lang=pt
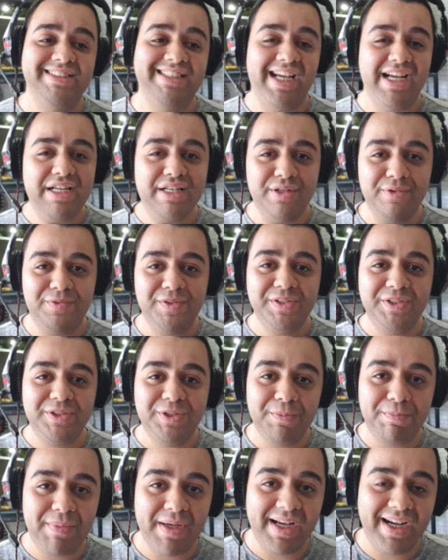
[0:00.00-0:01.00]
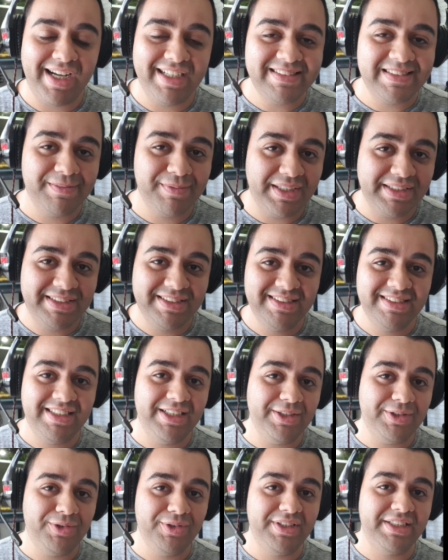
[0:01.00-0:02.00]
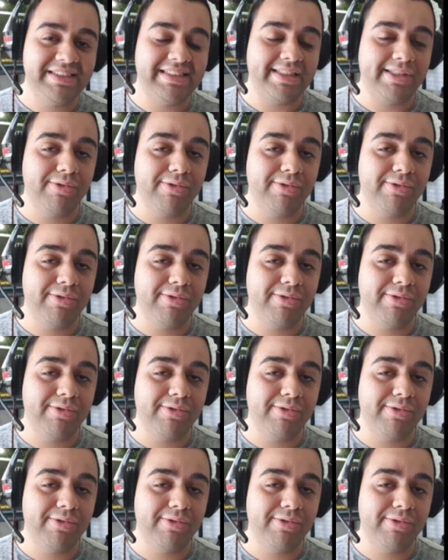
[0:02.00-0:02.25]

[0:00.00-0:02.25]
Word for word: já é difícil de pegar, você imagina na natureza,